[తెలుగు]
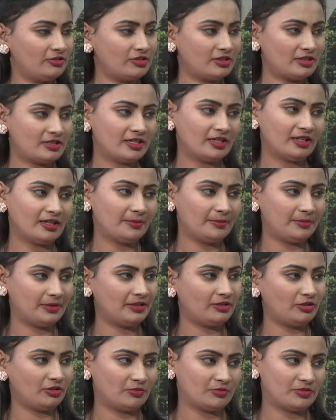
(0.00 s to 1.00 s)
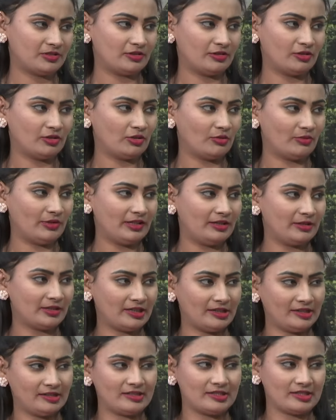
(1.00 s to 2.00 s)
వచ్చేసి కంప్లీట్ ఆప్షనల్ ఒకవేళ
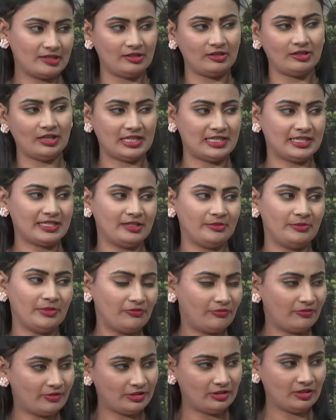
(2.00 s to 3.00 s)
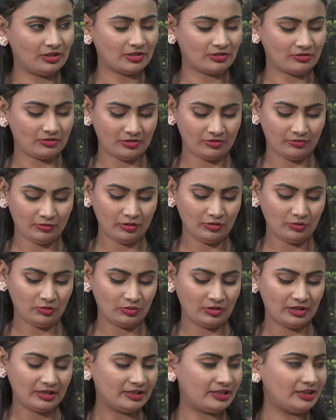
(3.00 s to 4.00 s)
కిడ్స్కి ఐస్ క్రీమ్ ఇవ్వద్దు అనుకున్న వాళ్ళు
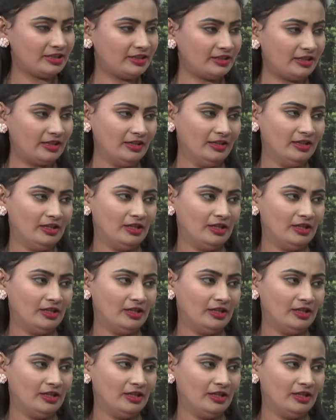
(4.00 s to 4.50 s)
ఓన్లీ దీన్నే